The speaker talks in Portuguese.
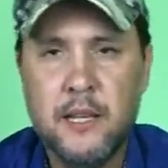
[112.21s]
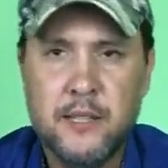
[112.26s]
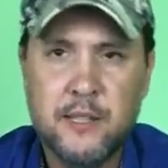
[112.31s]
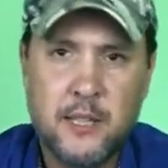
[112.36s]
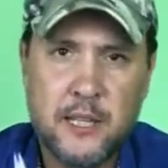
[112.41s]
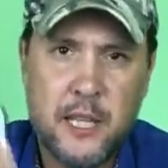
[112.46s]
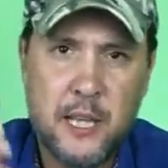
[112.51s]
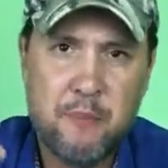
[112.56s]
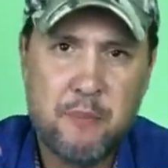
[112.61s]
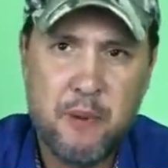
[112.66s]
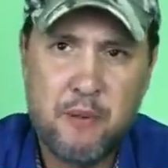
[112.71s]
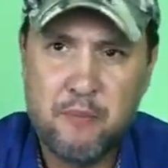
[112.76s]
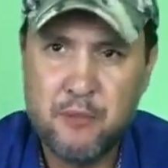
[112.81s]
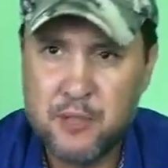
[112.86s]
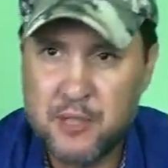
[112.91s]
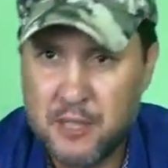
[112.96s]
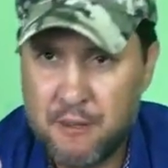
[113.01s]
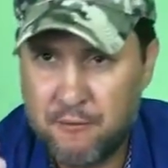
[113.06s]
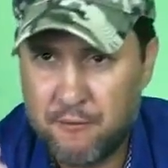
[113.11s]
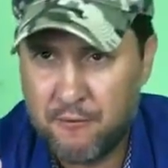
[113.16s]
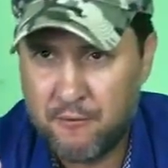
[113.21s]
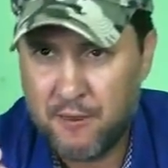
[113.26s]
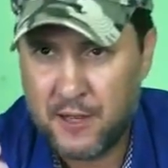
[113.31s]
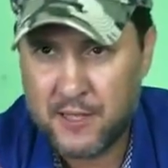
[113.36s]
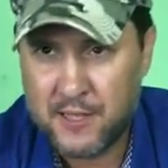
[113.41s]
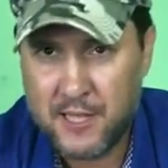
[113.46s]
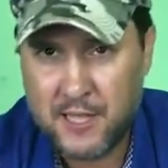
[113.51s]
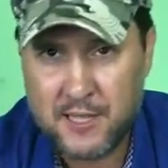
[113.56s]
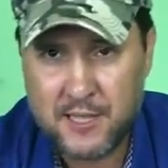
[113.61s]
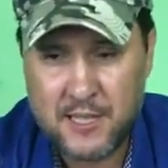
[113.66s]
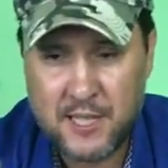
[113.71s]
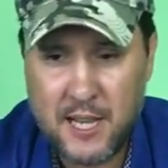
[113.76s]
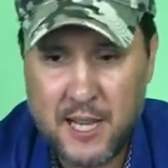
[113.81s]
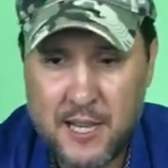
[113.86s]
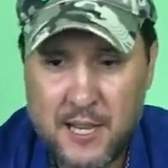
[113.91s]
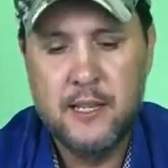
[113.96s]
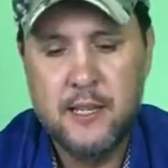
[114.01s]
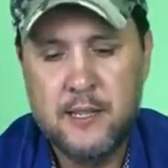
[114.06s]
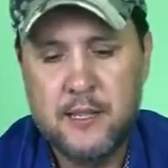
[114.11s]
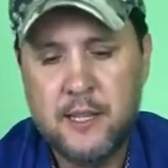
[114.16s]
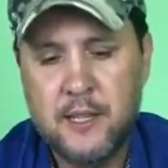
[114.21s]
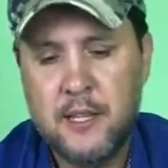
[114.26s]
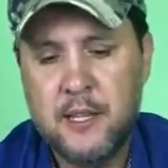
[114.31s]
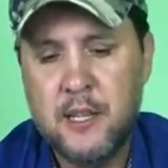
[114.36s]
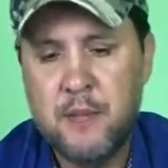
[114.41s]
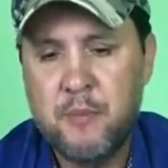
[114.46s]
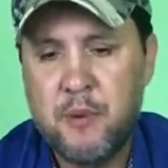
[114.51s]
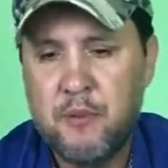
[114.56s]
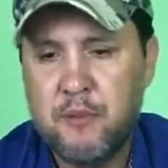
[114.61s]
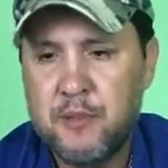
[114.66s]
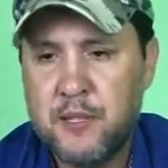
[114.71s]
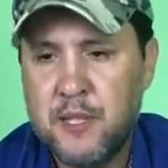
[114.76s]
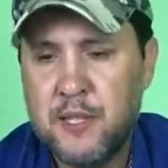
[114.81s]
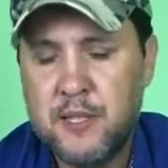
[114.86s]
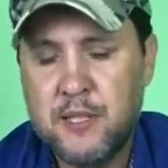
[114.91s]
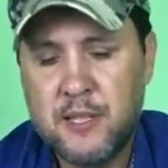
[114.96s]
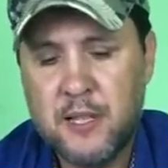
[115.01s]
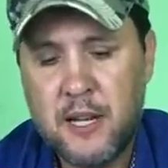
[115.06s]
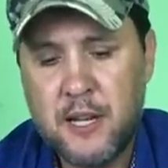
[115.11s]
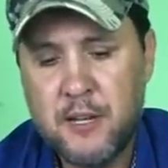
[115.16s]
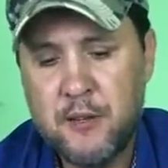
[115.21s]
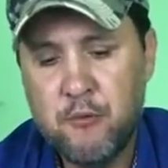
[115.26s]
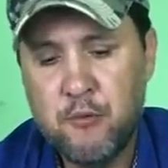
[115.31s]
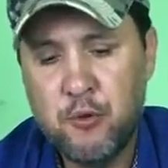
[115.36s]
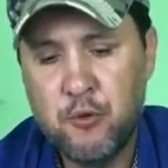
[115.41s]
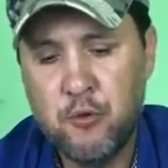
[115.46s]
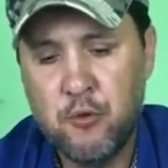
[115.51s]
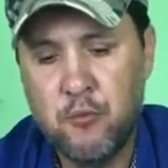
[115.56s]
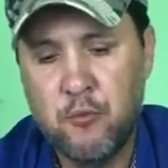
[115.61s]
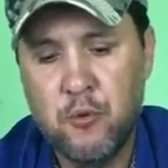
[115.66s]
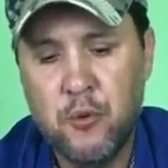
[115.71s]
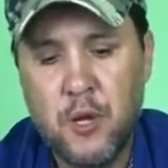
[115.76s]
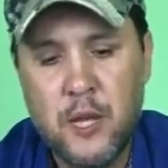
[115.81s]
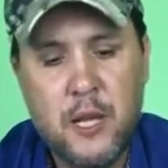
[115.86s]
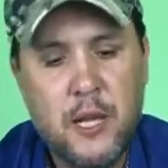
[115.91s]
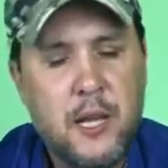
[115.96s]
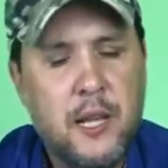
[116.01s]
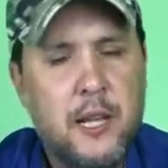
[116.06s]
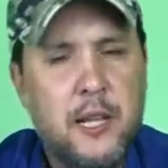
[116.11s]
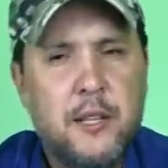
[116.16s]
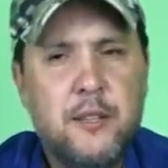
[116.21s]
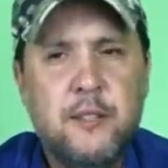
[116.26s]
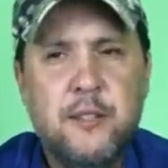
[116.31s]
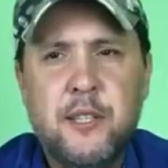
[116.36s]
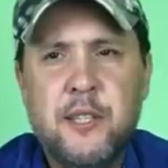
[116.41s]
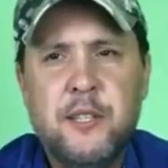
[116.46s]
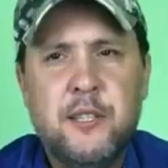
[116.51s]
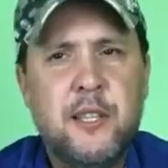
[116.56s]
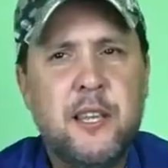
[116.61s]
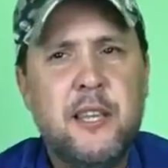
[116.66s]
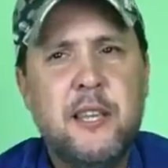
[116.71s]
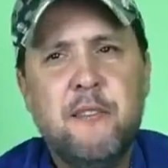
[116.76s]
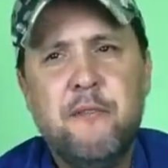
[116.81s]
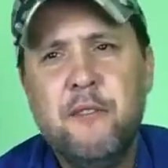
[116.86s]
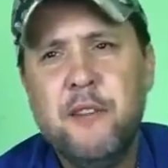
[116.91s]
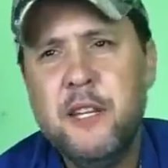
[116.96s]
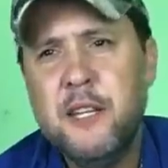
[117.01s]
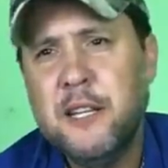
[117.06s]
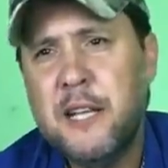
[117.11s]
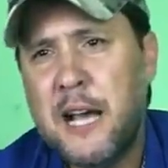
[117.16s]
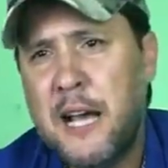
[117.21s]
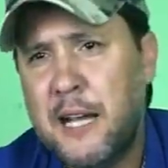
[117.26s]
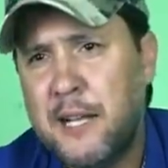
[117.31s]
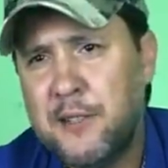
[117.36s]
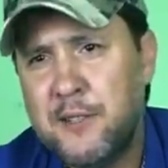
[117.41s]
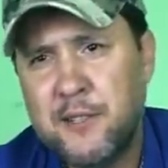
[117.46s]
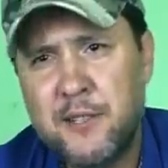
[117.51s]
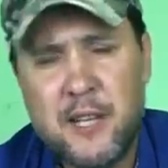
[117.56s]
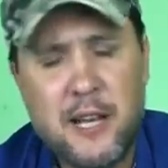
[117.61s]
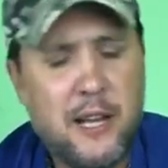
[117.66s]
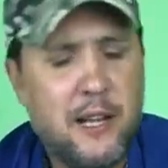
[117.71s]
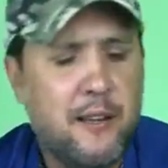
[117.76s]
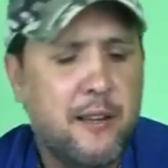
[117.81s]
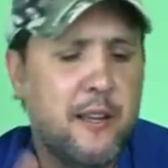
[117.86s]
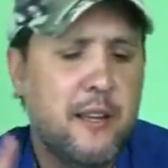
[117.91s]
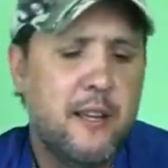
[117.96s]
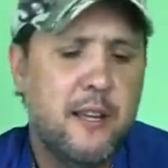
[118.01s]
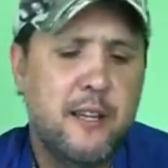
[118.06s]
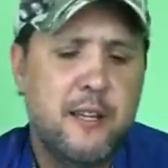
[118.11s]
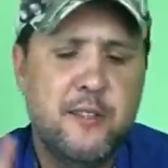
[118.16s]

Isso aqui é para você fazer a saia e isso aqui é para você extrair o chumbo. Existem infinidades, tá?